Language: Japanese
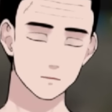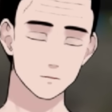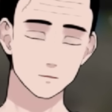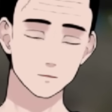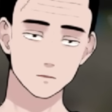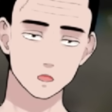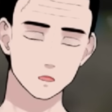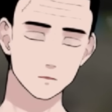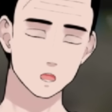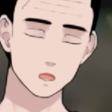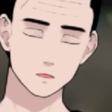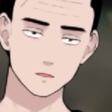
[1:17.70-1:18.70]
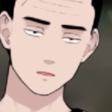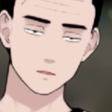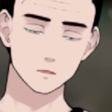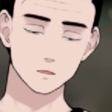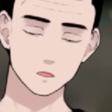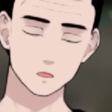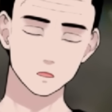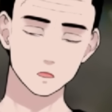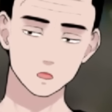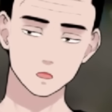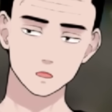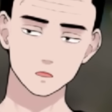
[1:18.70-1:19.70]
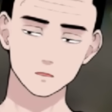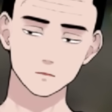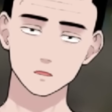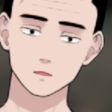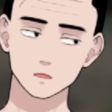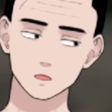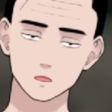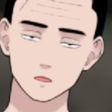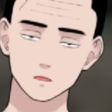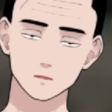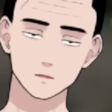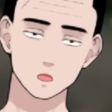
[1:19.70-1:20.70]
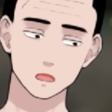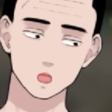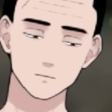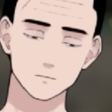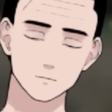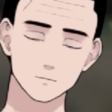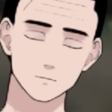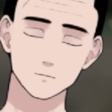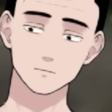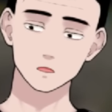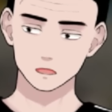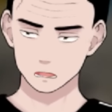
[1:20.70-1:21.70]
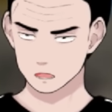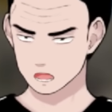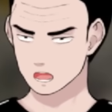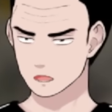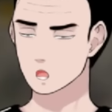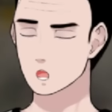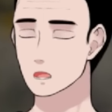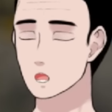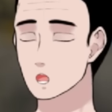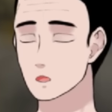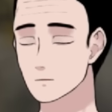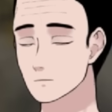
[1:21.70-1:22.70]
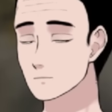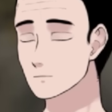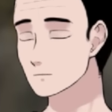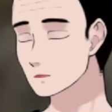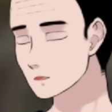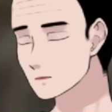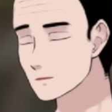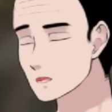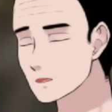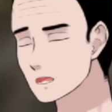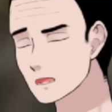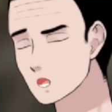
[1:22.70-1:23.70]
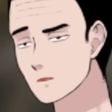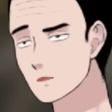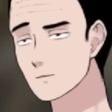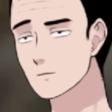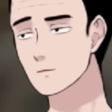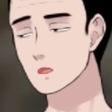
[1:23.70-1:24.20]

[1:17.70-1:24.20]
やっぱり、この、まあ、元から言われてる、この女性の